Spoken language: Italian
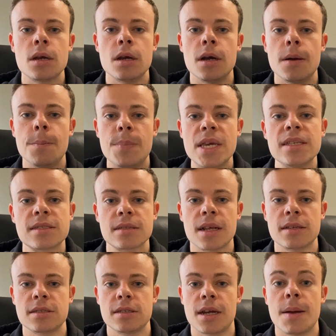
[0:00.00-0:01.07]
eh,
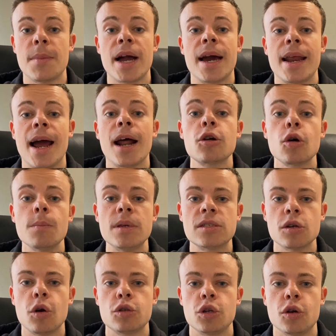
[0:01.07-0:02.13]
business che magari hanno
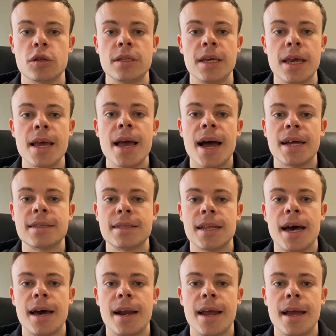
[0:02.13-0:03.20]
bisogno di
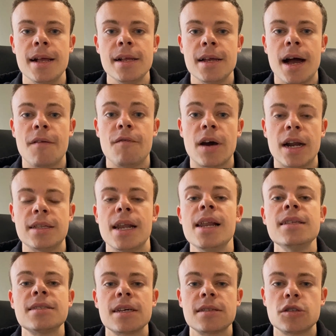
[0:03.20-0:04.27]
andare a fare delle
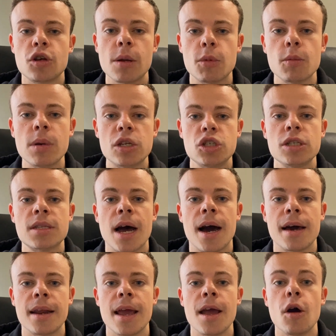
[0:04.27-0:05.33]
inserzioni
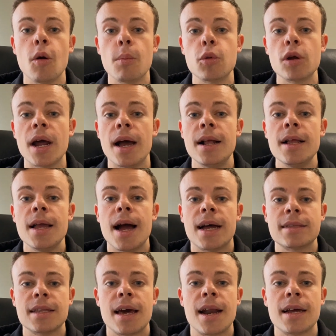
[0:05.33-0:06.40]
pubblicitarie oppure
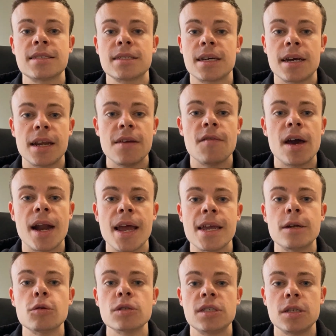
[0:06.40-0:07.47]
andare a scrivere
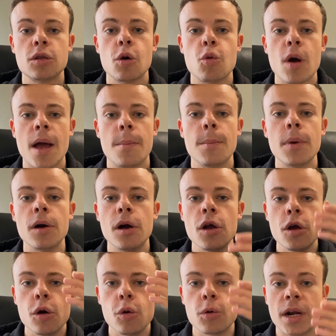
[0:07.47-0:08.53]
in un sito web
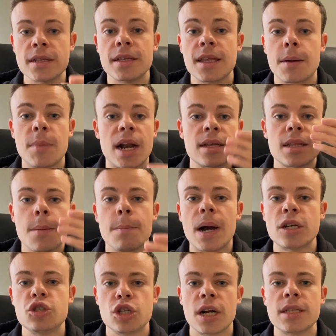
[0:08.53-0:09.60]
una determinata
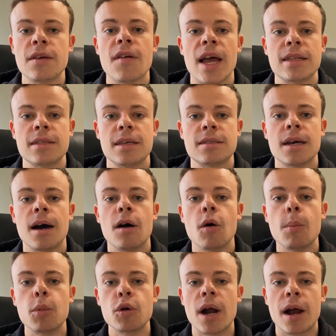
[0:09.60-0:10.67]
pagina di vendita
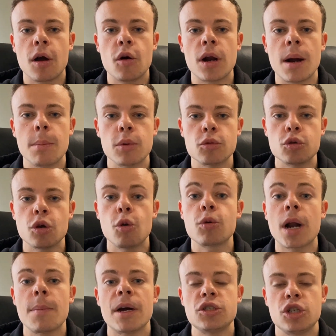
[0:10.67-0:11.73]
oppure ancora appunto
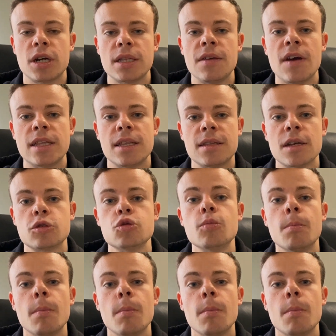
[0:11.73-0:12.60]
una pagina di vendita su